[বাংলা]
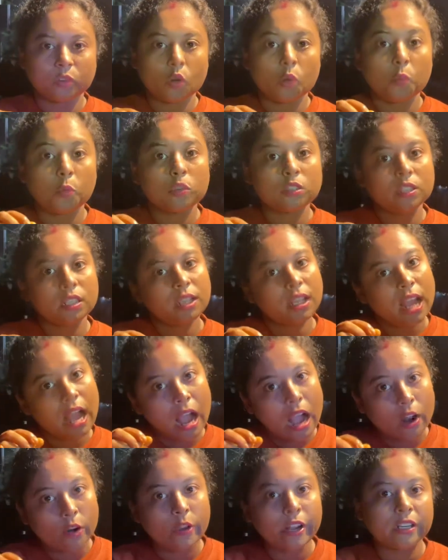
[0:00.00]
উপর থেকে
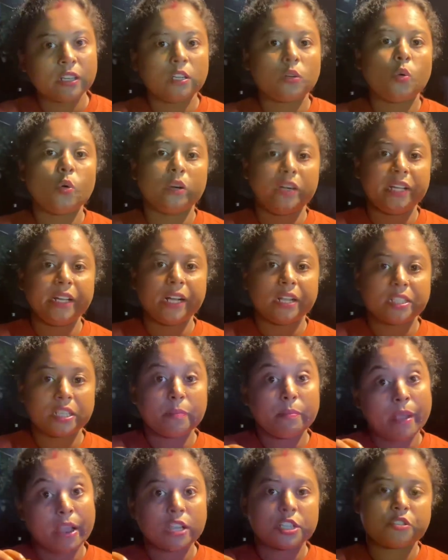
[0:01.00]
আরও একটা কোটিং আছে
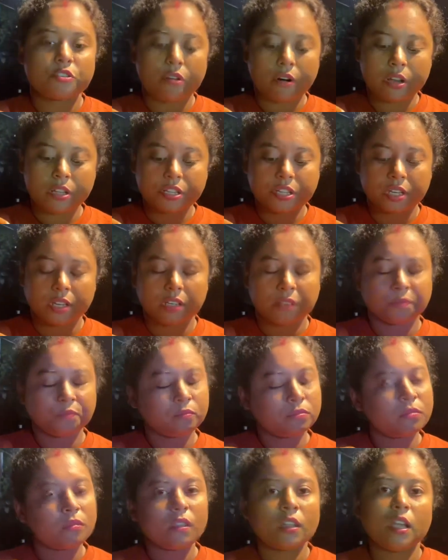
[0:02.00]
ম্যাশড করা চিকেনে
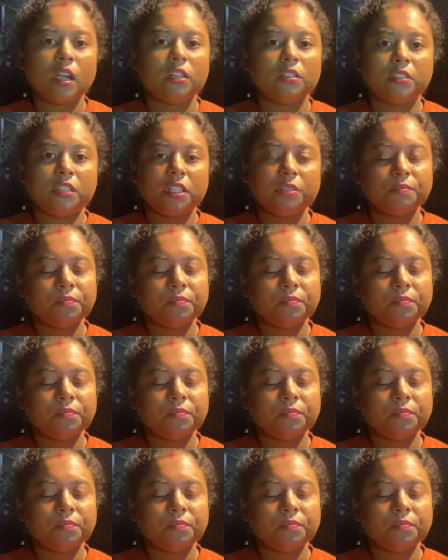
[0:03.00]
খেতে